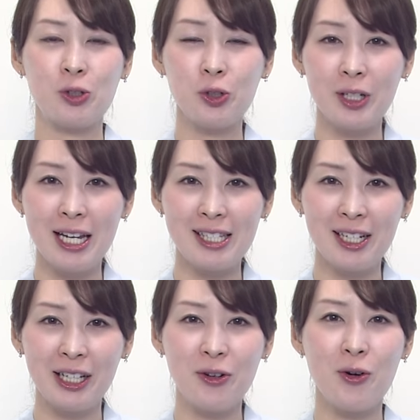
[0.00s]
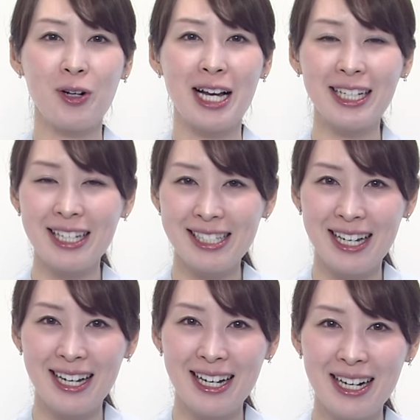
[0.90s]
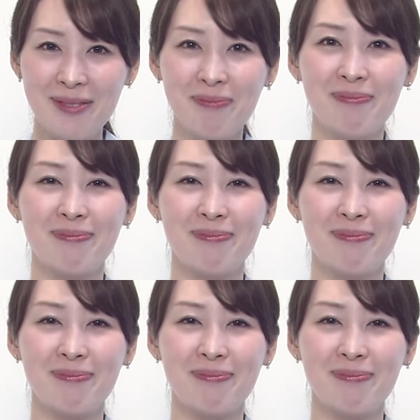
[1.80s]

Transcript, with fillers: 中継先の柿田さん。